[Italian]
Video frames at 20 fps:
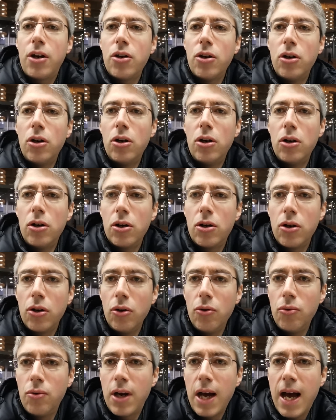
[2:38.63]

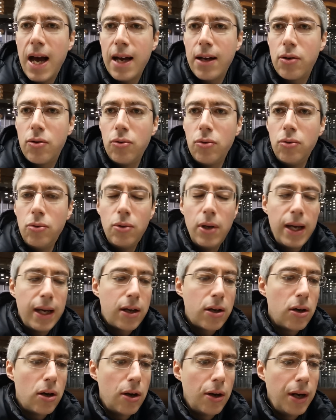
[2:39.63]
con Lukaku e
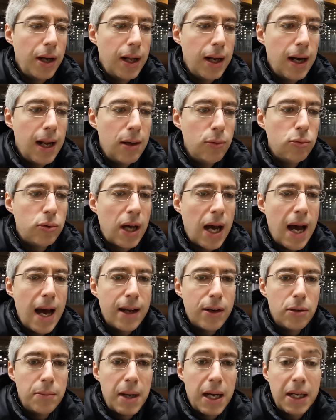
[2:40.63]
con
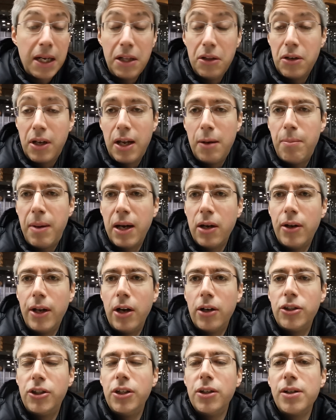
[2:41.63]
Lautaro ma credo che il pallone
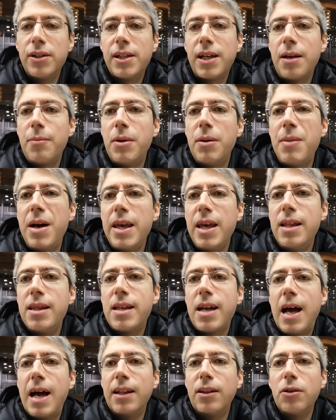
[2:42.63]
oggi non sarebbe mai
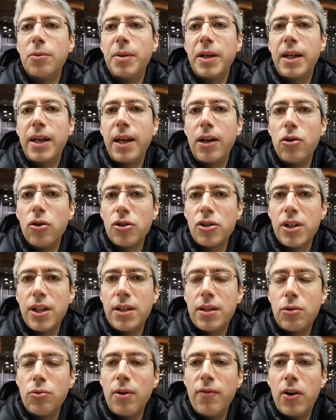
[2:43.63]
entrato perché
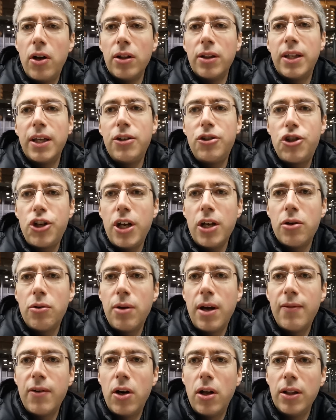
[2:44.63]
Gossens due volte, Dzeko
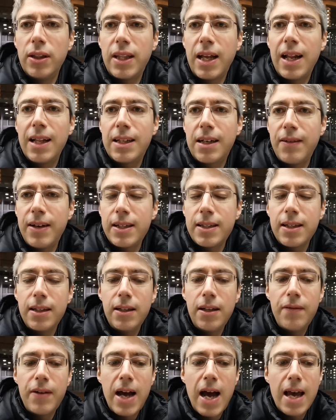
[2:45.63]
una volta la traversa
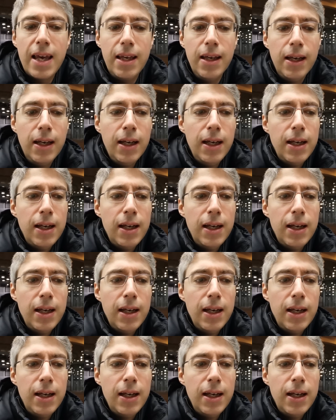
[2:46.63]
di De Vrij,